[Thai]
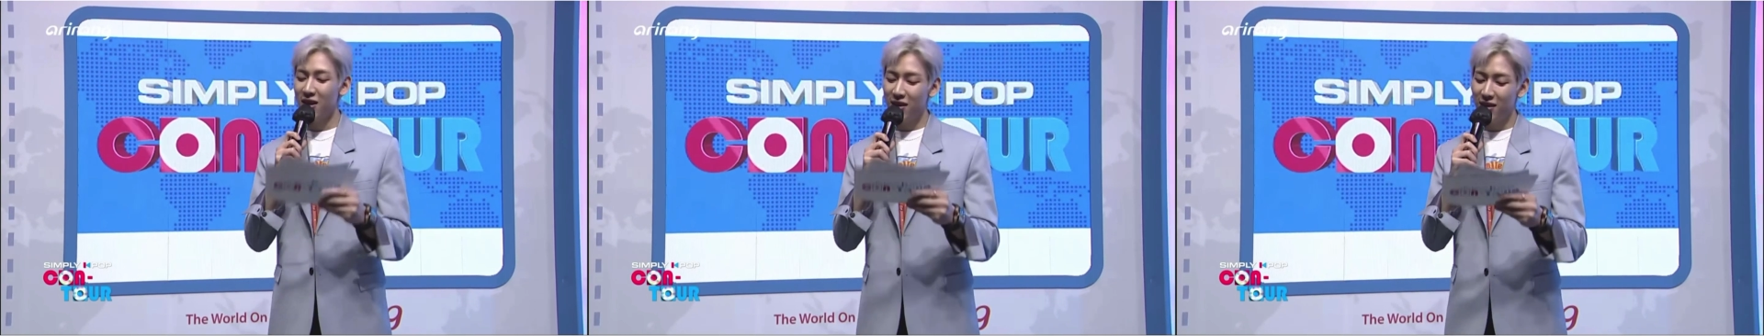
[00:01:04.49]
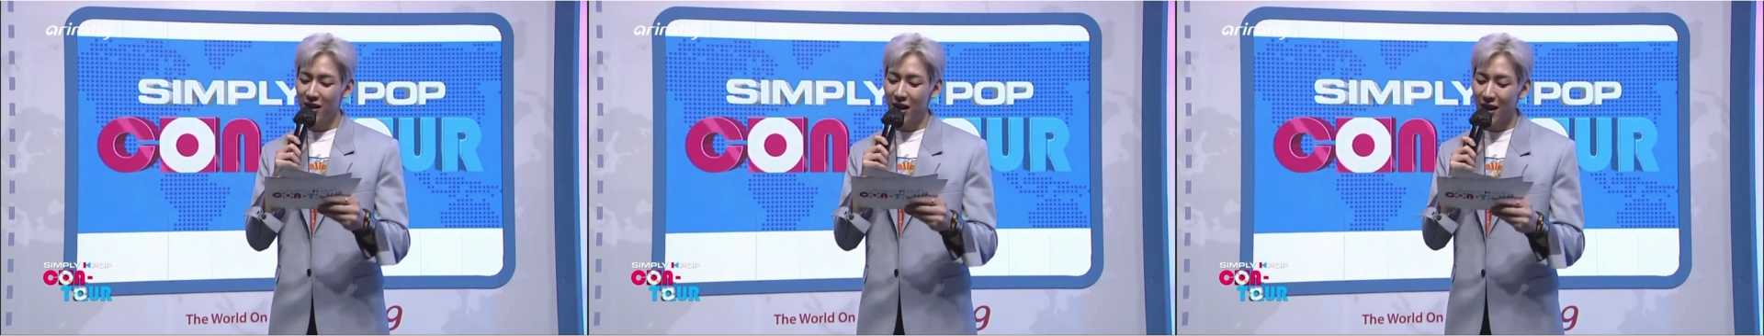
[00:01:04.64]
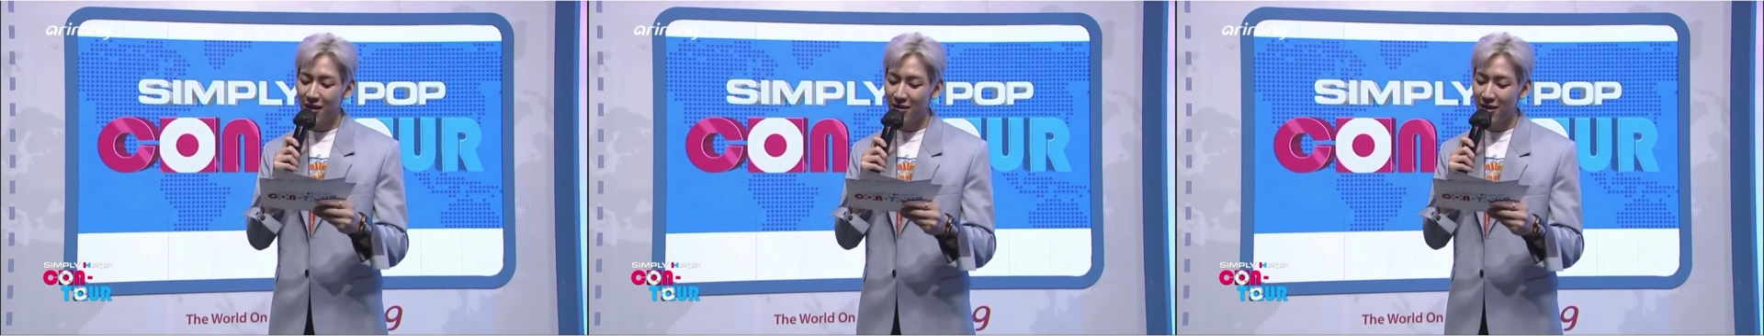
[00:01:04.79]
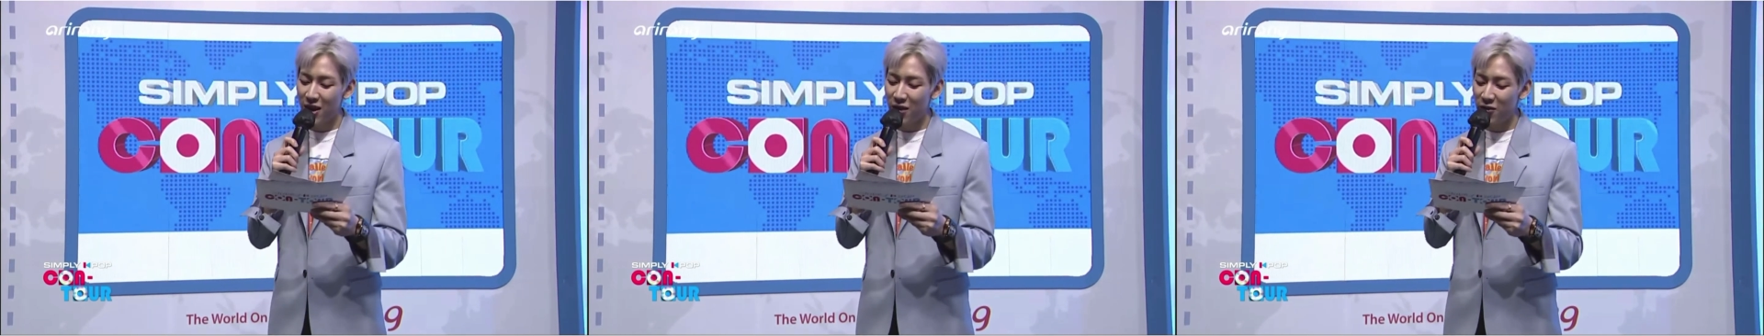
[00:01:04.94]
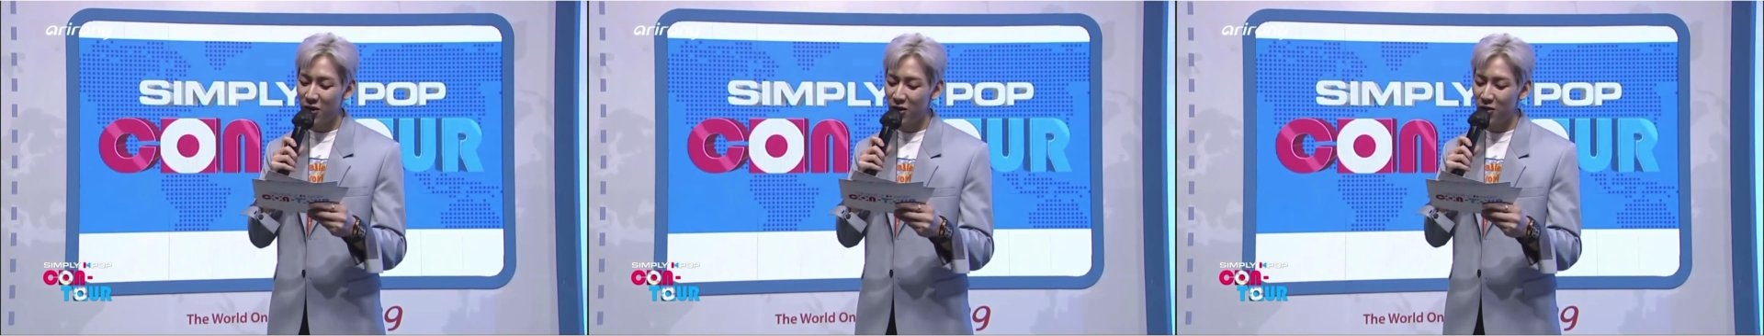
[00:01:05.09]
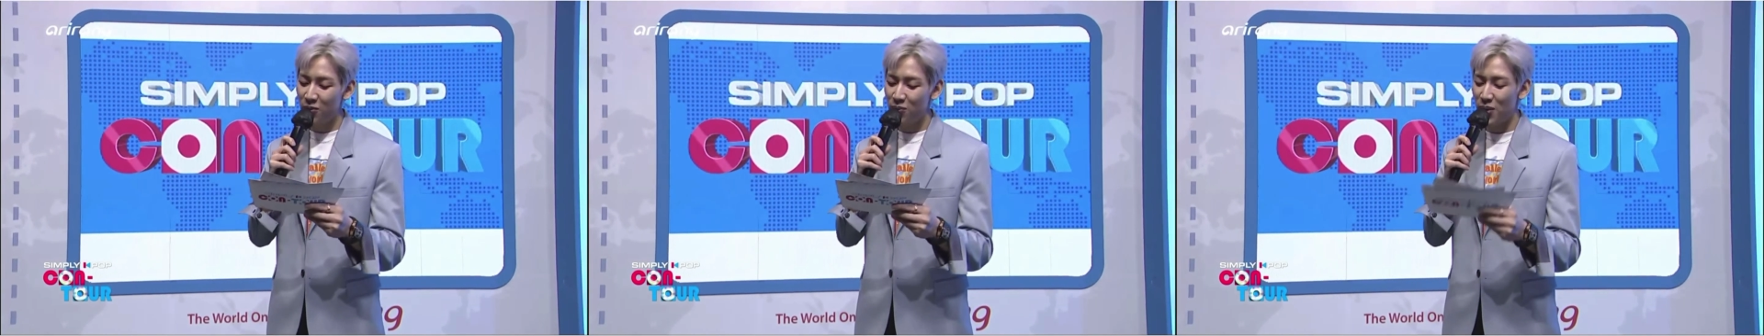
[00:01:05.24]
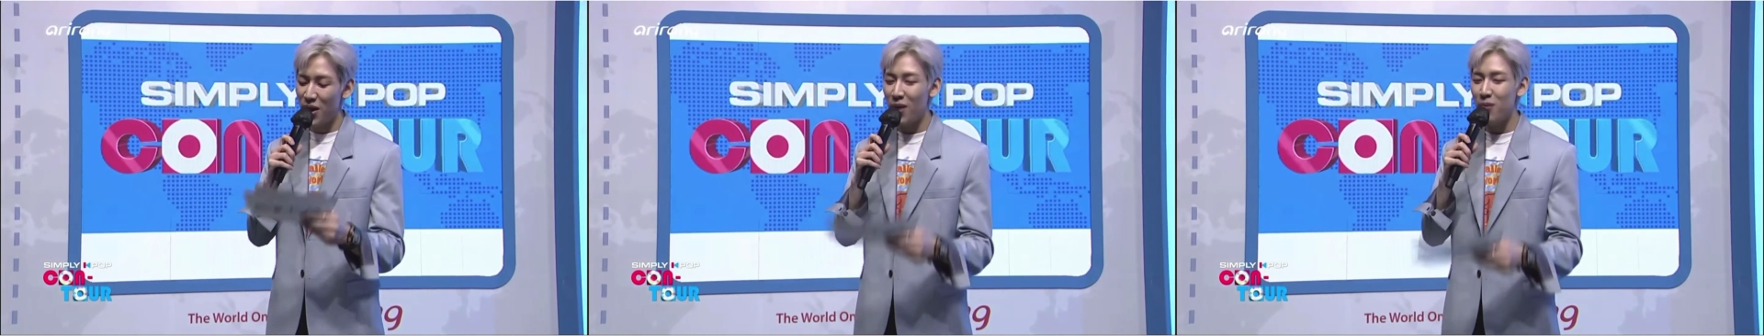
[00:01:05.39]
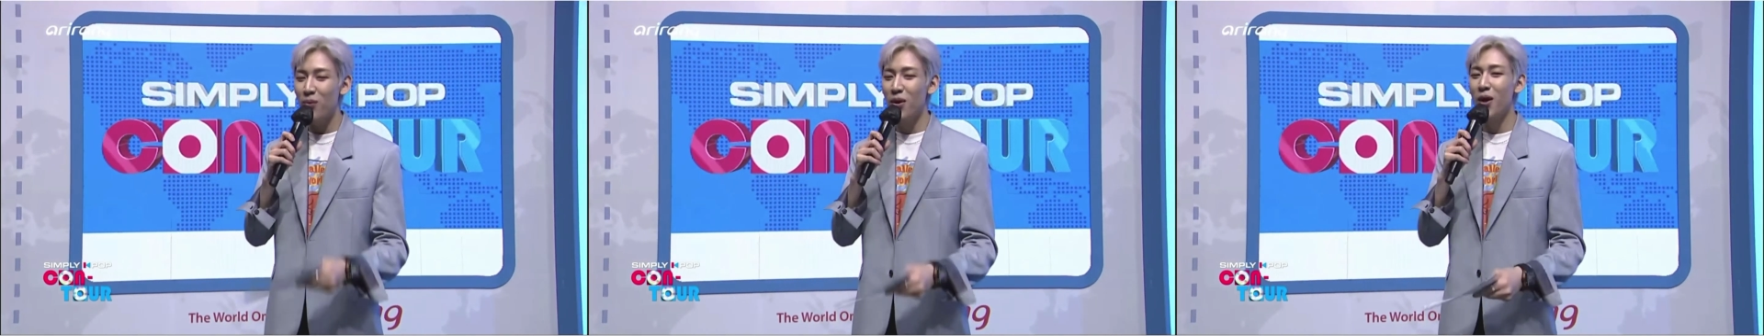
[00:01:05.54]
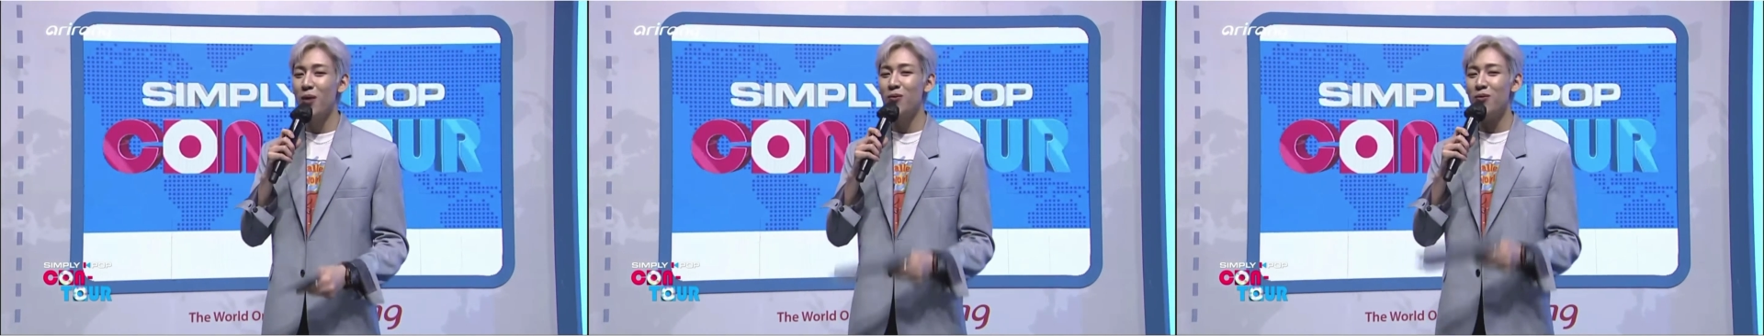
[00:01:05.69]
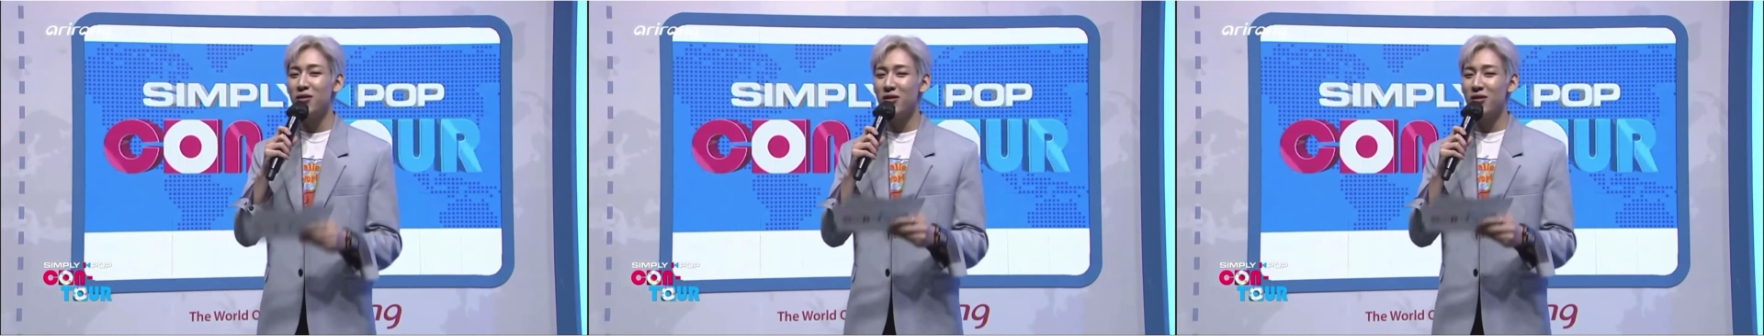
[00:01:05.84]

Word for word: จี โอ ที เซเว่น Bam Bam